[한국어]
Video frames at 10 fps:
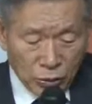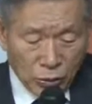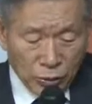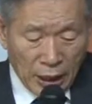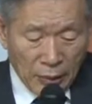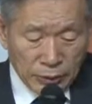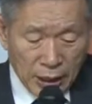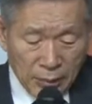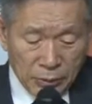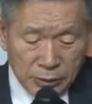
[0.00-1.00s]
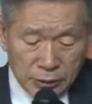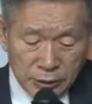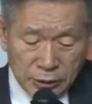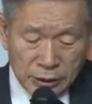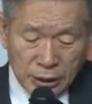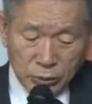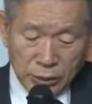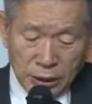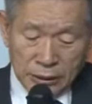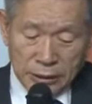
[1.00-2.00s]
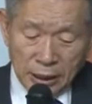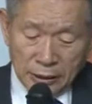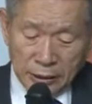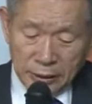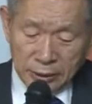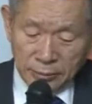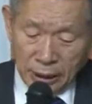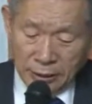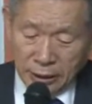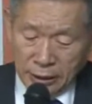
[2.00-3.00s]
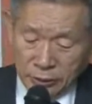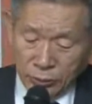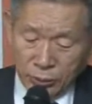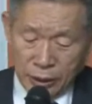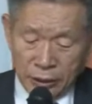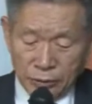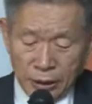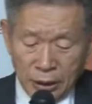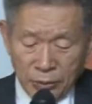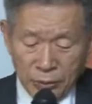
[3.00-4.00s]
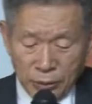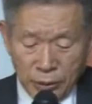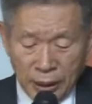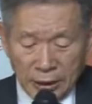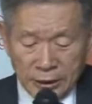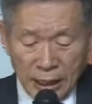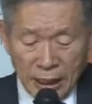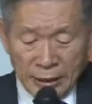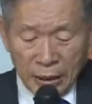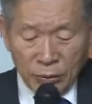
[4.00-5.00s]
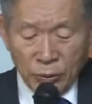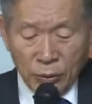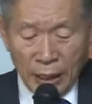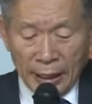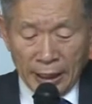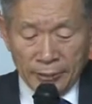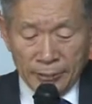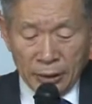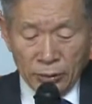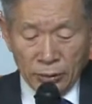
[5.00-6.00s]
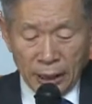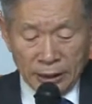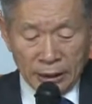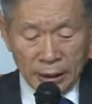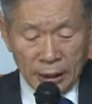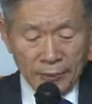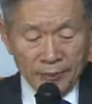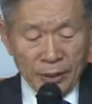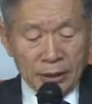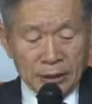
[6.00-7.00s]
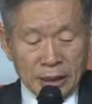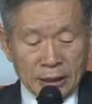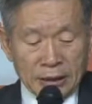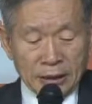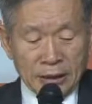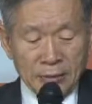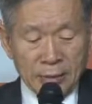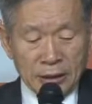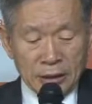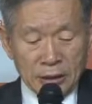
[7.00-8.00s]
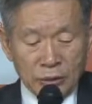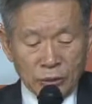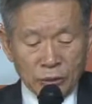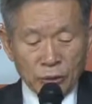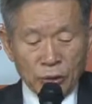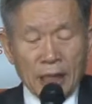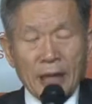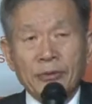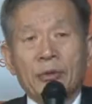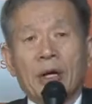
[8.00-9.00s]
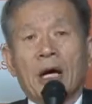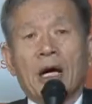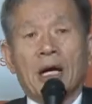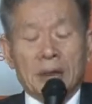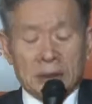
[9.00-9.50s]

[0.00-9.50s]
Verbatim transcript: 또 나보다 먼저 사도된 자들을 만나려고 예루살렘으로 가지 아니하고 아라비아로 갔다가 다시 담메섹으로 돌아간도라.